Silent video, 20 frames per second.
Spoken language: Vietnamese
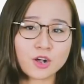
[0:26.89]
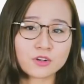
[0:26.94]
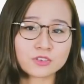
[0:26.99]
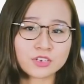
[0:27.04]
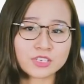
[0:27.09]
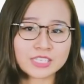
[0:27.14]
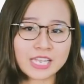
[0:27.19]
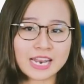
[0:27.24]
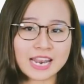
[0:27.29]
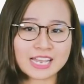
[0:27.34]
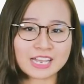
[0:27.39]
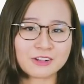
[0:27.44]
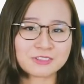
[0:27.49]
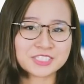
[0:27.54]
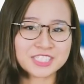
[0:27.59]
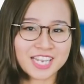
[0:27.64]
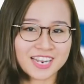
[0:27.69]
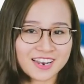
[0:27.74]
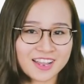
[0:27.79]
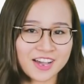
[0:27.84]
Go có thể là
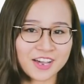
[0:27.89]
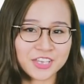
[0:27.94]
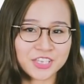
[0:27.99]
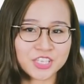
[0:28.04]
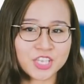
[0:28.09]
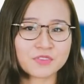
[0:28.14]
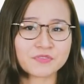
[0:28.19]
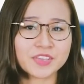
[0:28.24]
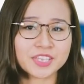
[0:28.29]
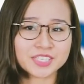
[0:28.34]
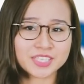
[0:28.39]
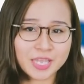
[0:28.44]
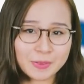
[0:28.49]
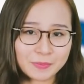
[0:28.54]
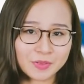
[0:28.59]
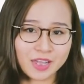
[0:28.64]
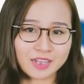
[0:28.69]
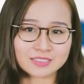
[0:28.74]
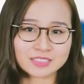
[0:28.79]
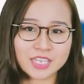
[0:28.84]
câu trả lời cho việc
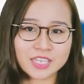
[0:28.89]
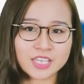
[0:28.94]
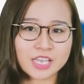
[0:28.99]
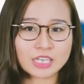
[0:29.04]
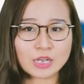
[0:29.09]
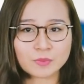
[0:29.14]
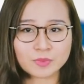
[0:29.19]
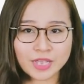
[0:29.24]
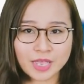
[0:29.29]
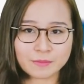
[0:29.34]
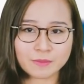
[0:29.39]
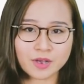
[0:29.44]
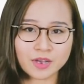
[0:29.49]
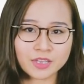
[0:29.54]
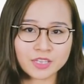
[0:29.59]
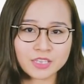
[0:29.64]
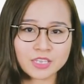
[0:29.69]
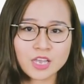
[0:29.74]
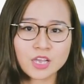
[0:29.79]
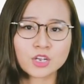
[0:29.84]
tiếp cận thế giới công nghệ
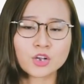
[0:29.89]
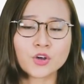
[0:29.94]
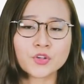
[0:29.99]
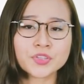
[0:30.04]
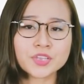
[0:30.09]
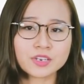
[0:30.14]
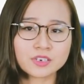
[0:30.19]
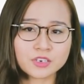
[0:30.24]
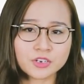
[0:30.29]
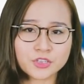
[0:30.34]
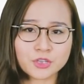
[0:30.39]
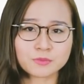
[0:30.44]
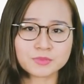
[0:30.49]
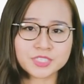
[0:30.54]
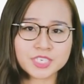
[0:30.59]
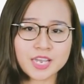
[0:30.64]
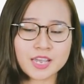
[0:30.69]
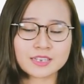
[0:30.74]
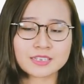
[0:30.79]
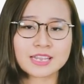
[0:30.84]
mới của những người dùng
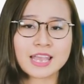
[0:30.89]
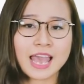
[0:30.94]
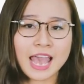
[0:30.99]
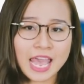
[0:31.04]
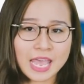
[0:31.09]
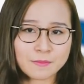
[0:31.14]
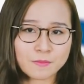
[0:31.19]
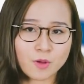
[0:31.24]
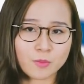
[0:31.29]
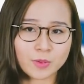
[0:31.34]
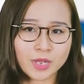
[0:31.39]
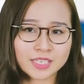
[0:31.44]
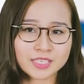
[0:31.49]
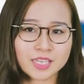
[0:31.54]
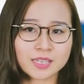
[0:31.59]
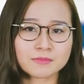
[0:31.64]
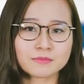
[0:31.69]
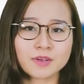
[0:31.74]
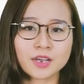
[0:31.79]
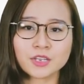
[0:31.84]
trên, hay một cái
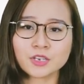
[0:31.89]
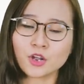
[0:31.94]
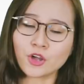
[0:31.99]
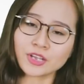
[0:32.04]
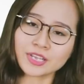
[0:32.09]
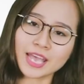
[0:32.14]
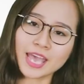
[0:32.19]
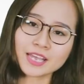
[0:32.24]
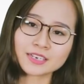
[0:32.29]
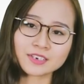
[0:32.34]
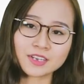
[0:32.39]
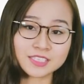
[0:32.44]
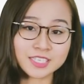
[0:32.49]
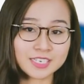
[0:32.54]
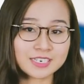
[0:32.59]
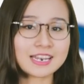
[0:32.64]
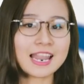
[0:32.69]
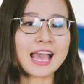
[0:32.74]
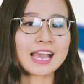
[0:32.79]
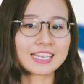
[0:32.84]
tên mới nổi khác đó
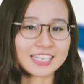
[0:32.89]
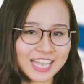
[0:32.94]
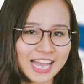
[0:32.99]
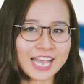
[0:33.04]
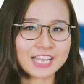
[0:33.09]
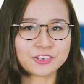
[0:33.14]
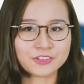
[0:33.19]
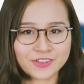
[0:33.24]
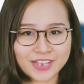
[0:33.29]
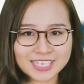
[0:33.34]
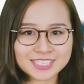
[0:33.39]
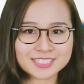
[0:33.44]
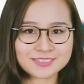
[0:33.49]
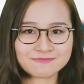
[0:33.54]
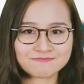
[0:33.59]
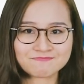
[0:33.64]
chính là KaiOS?